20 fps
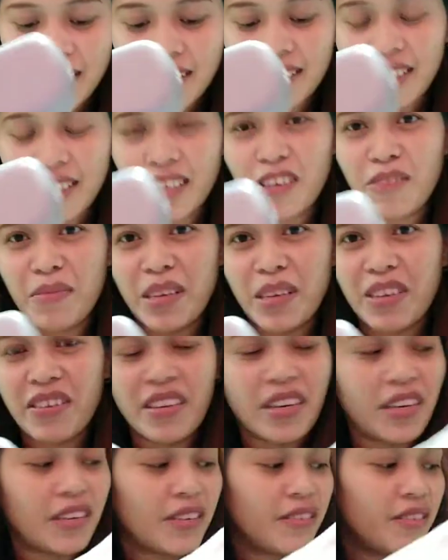Siguro meron
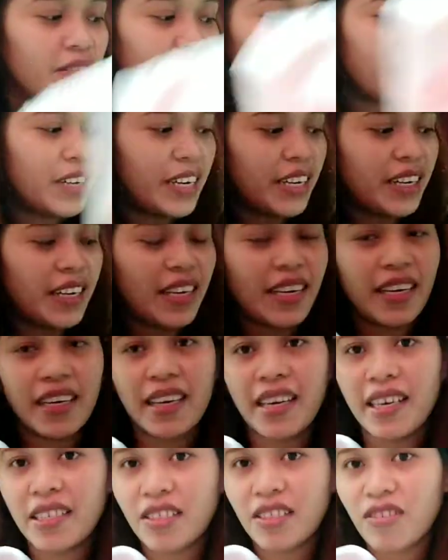na kayo yung idea
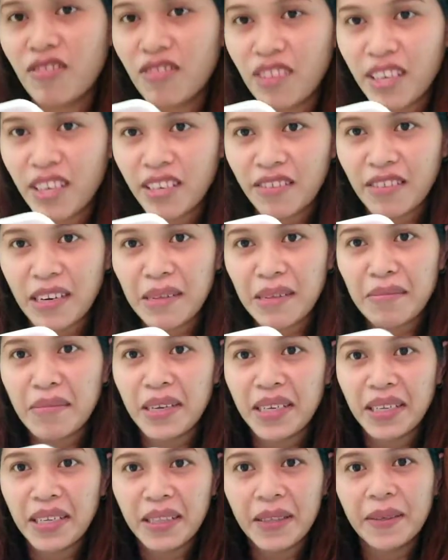guys kung anong
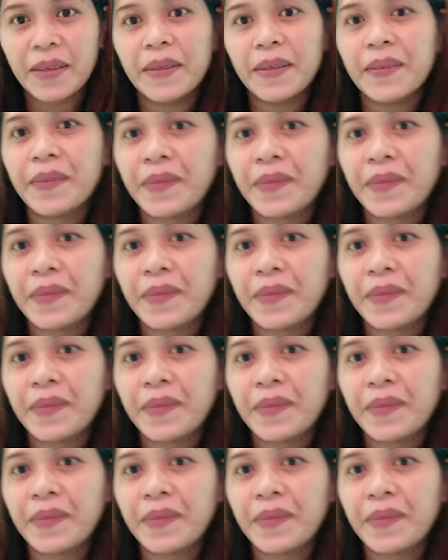laman nito.